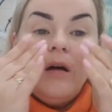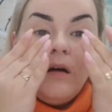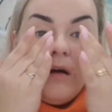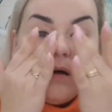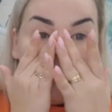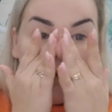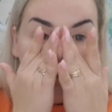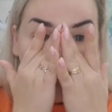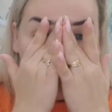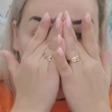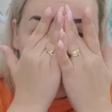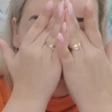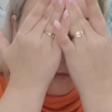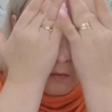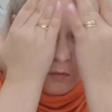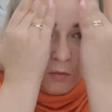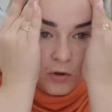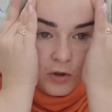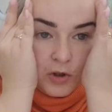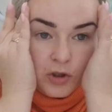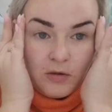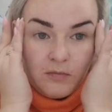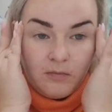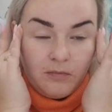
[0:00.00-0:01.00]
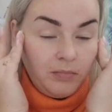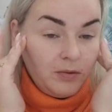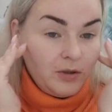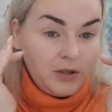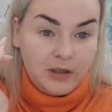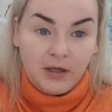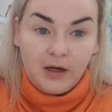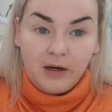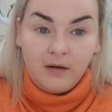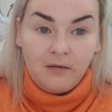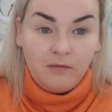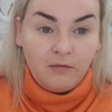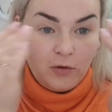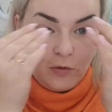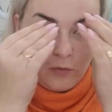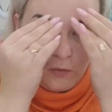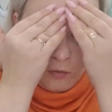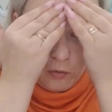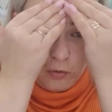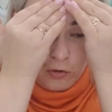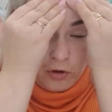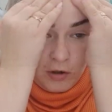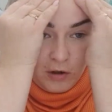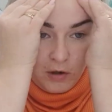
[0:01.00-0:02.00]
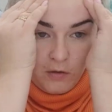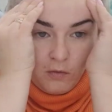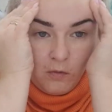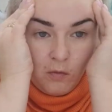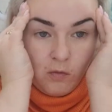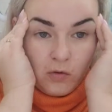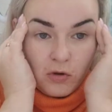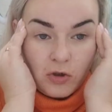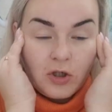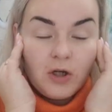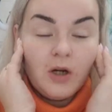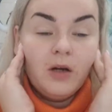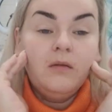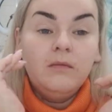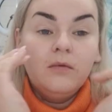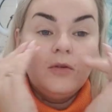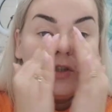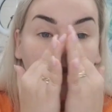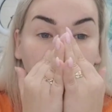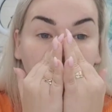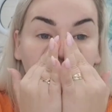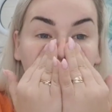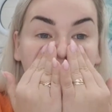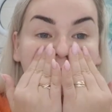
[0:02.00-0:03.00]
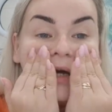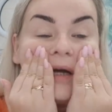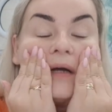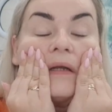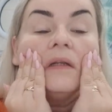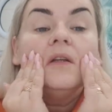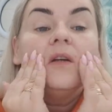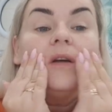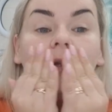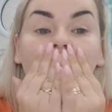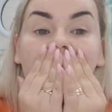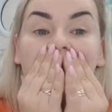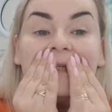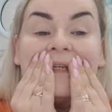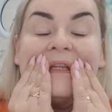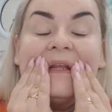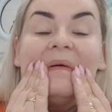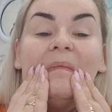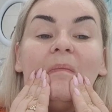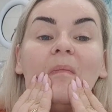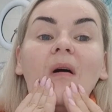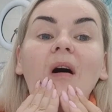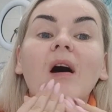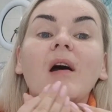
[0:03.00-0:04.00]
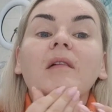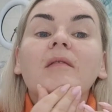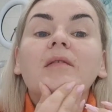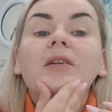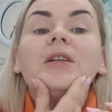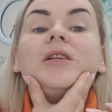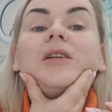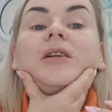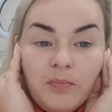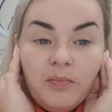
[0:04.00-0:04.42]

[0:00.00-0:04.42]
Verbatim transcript: А, очень быстро его скушала кожа, что захотелось добавить.